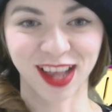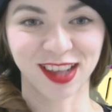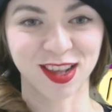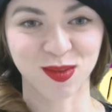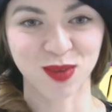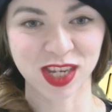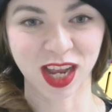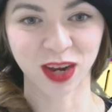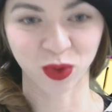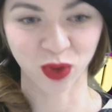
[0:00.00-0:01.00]
説明し
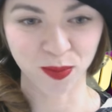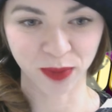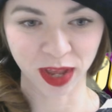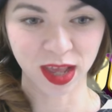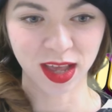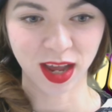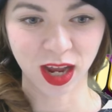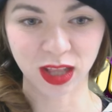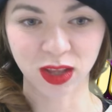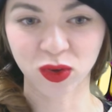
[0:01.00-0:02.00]
たいこといっぱい
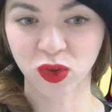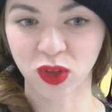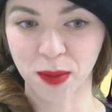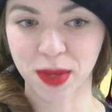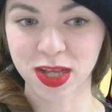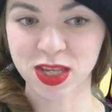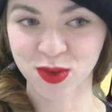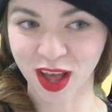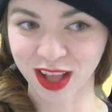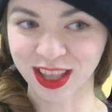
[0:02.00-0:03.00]
はいということでまず
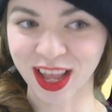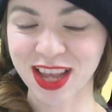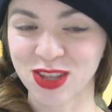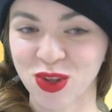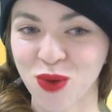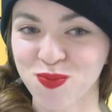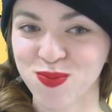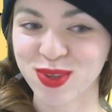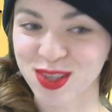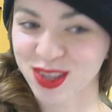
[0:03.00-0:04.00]
は第
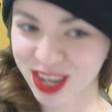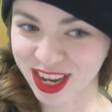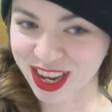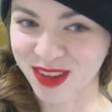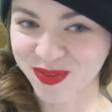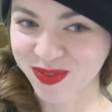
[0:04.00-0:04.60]
トップ3